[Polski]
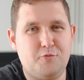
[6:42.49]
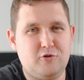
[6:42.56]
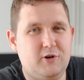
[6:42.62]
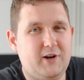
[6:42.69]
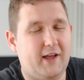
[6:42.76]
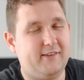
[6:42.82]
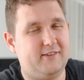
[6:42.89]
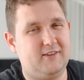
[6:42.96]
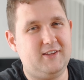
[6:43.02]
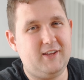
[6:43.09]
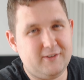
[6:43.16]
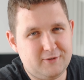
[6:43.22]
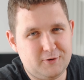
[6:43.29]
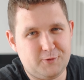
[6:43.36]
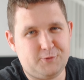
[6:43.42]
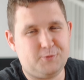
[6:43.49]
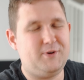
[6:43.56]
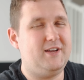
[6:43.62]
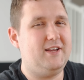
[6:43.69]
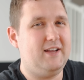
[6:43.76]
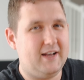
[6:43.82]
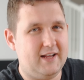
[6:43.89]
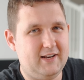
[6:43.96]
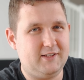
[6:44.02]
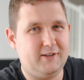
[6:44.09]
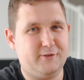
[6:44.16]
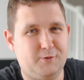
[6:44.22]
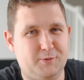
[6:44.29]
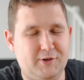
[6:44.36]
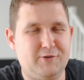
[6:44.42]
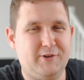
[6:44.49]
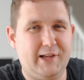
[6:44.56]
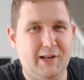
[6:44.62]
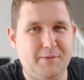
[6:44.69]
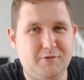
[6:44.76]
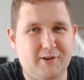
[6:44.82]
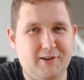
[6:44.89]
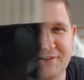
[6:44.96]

Przy okazji nie są złe, ale nie są też najlepsze.